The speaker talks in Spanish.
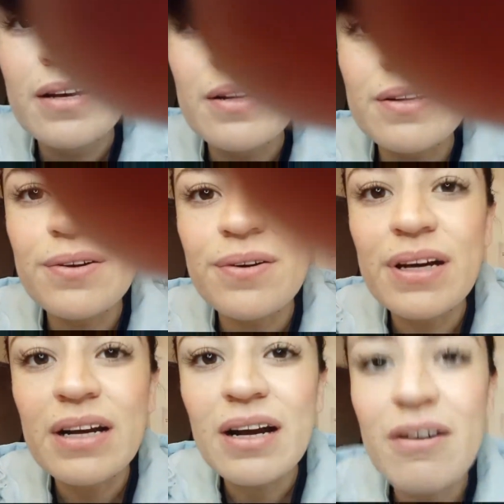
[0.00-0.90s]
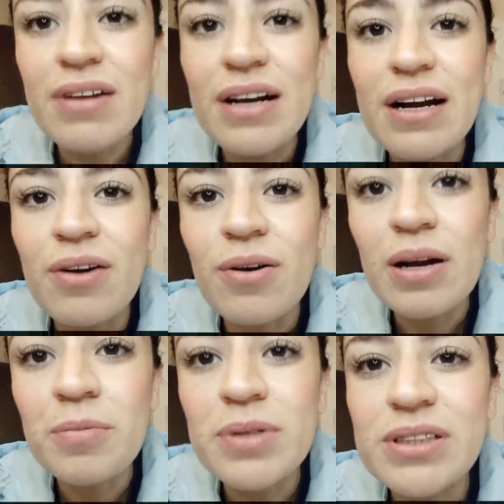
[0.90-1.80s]
Noé Cabrera,
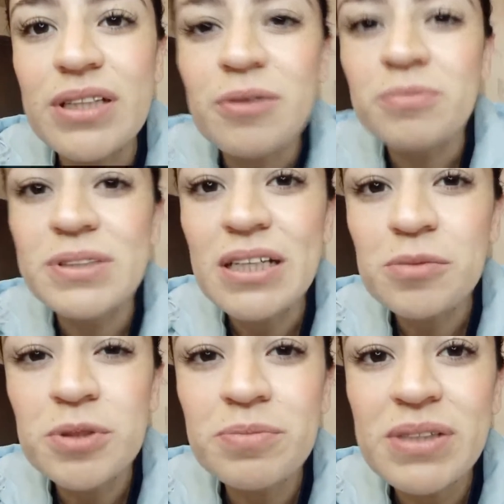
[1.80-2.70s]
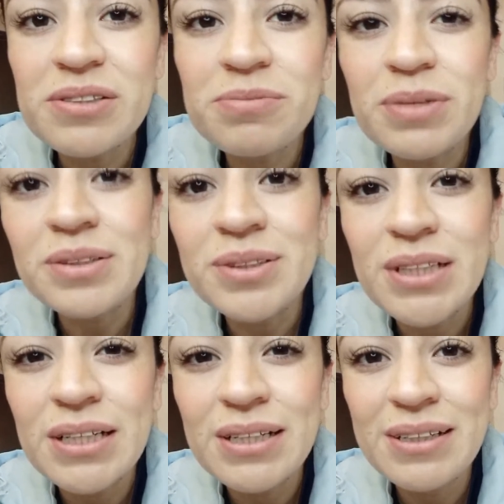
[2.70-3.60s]
hola precisa, ¿cómo estás? Pues más o menos,
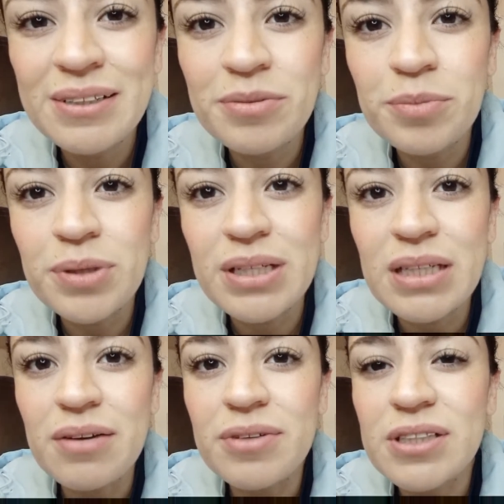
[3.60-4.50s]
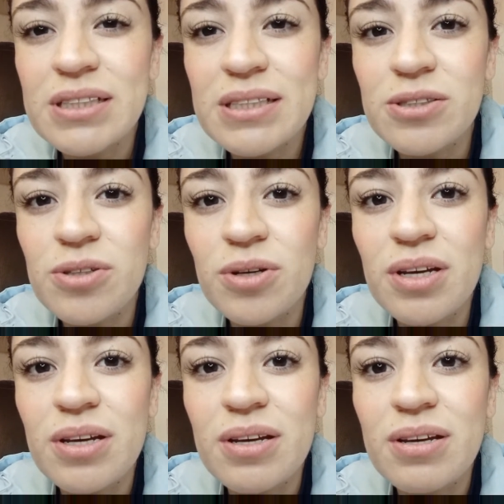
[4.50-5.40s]
porque ya ves que estoy
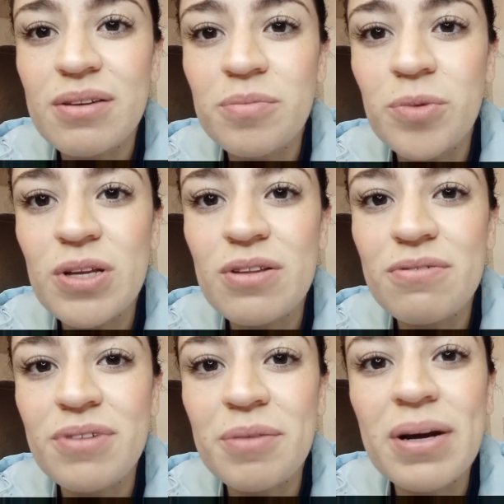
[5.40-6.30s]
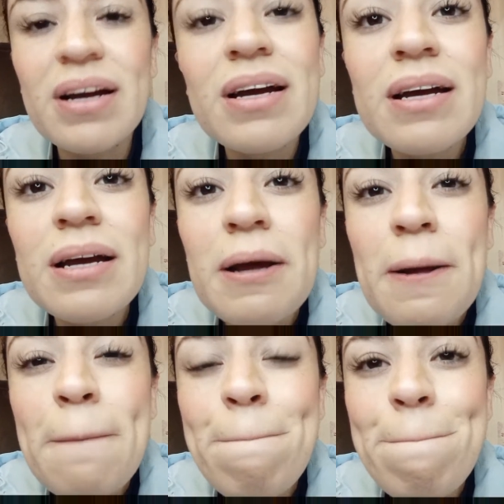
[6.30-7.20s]
poquito enferma.
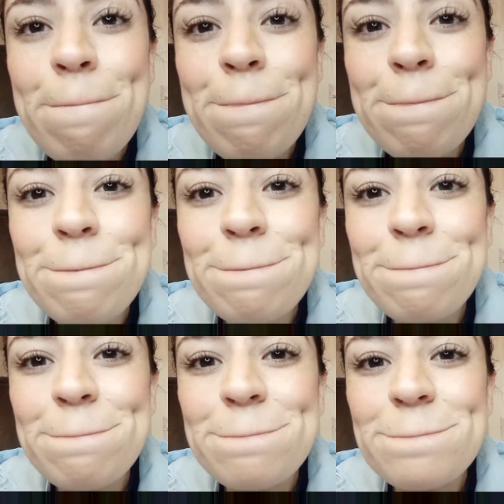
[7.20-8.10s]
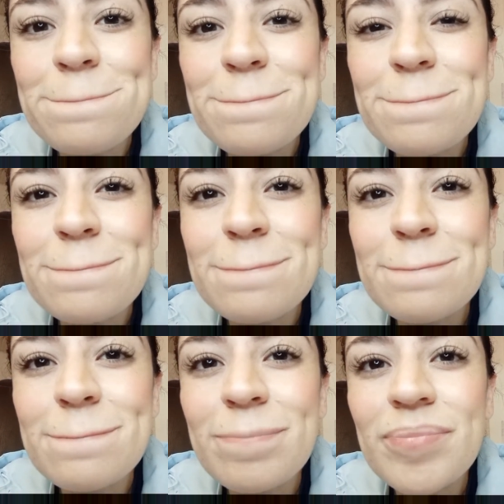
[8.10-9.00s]
Mm,
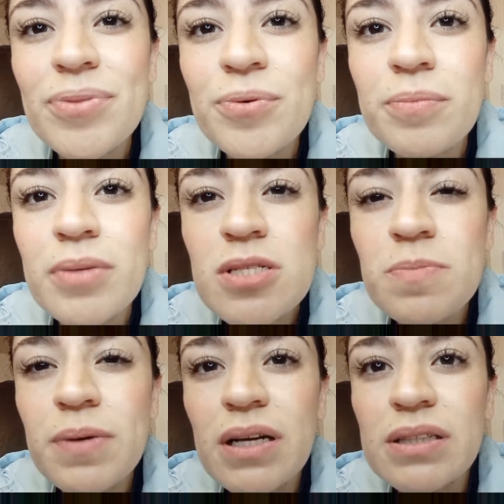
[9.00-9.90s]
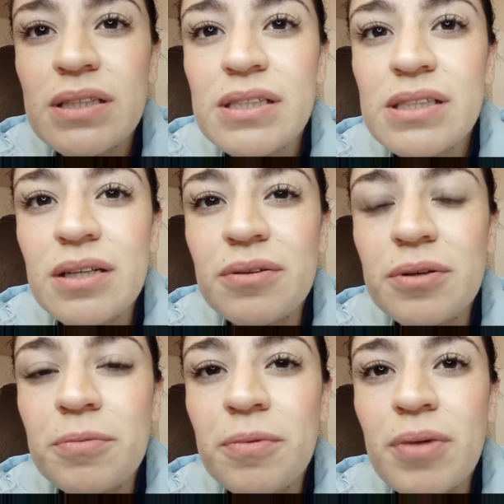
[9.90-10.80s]
tú me inspiraste a
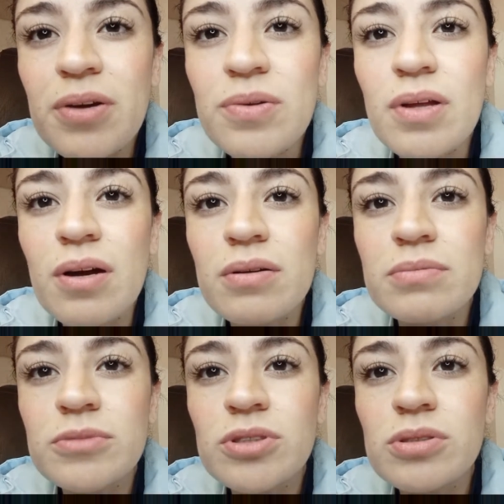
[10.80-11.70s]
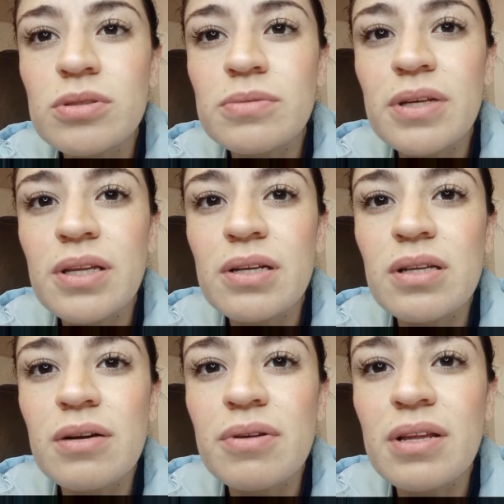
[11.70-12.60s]
inscribirme, me ayudaron mucho tus videos,
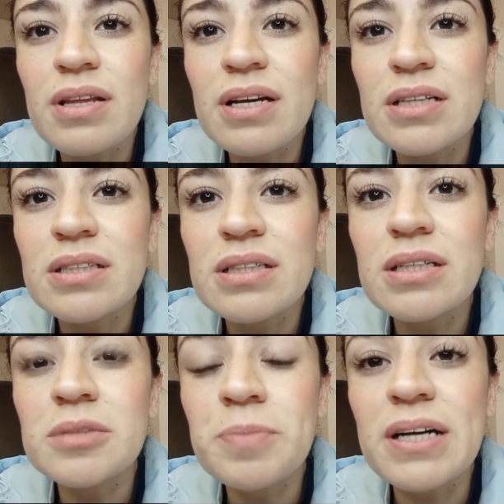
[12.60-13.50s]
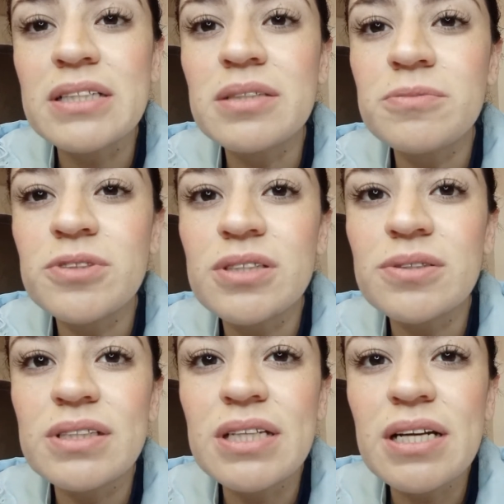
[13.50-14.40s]
la verdad despejaste muchas
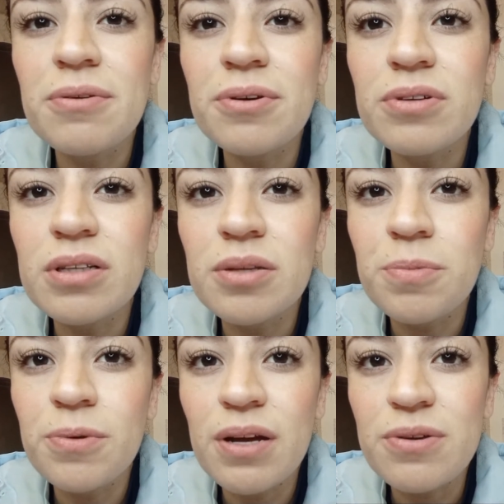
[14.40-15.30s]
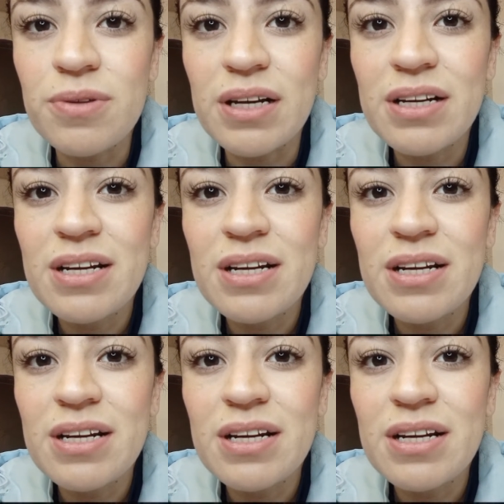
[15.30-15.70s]
dudas, ay qué bueno que te pude ayudar.